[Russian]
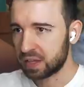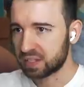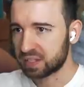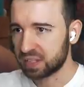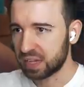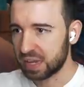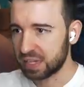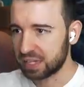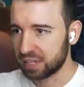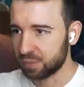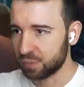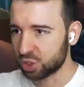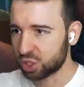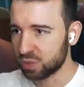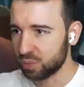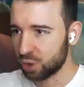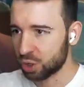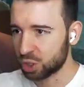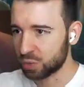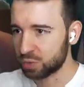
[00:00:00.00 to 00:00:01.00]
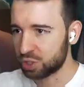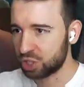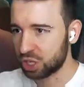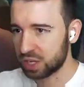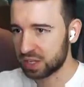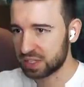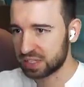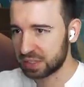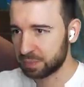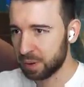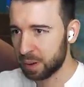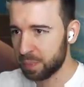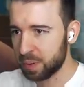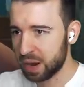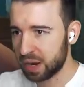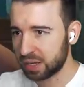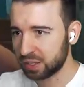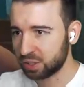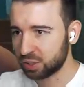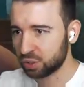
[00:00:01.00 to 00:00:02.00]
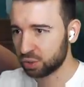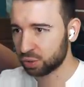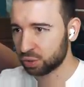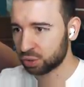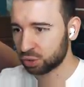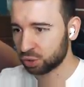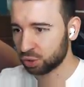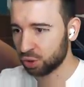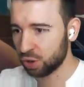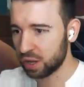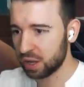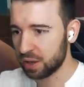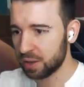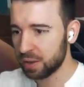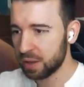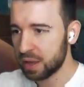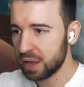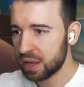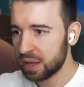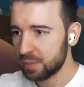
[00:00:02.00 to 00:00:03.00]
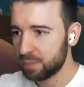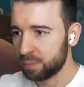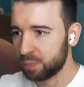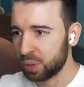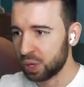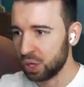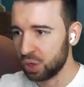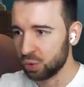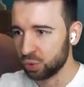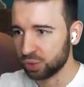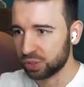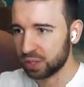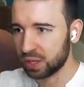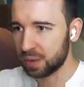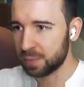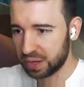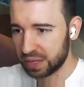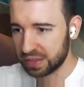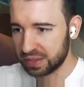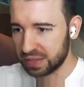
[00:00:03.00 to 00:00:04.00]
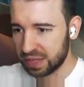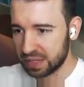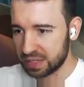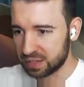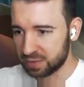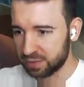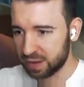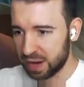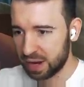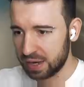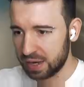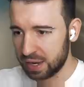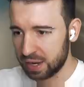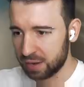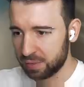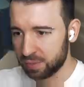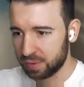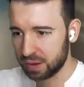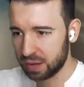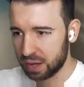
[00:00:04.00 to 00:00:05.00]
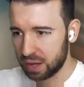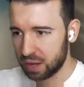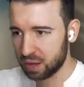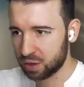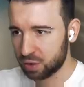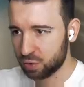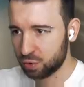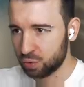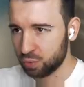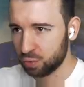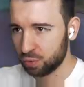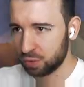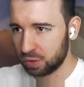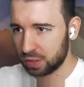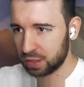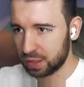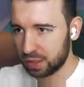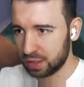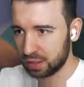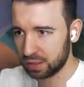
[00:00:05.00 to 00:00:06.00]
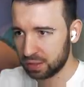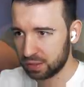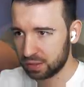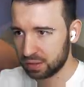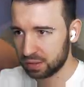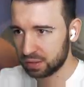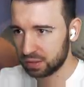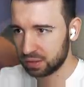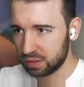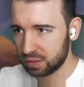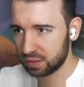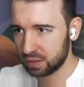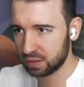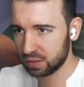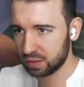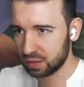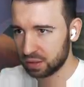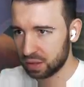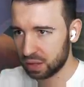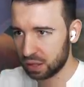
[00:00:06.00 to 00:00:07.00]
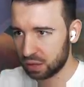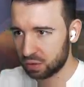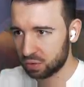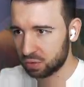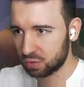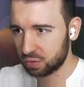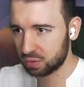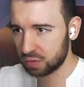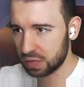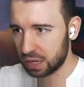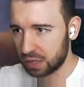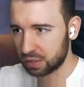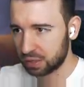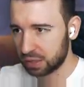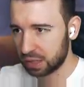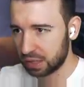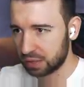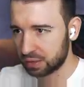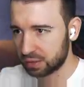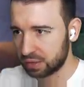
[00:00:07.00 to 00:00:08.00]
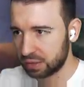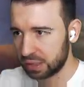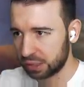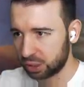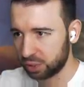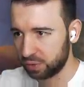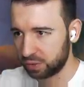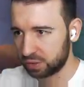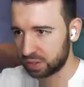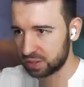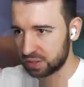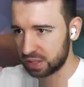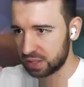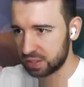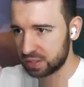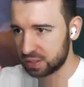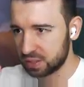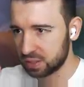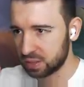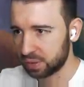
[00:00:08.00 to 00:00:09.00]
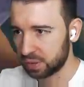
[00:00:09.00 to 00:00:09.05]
И, кстати, мы же можем сейчас забабахать крутое блюдо под названием акула... А, как, как готовить-то здесь?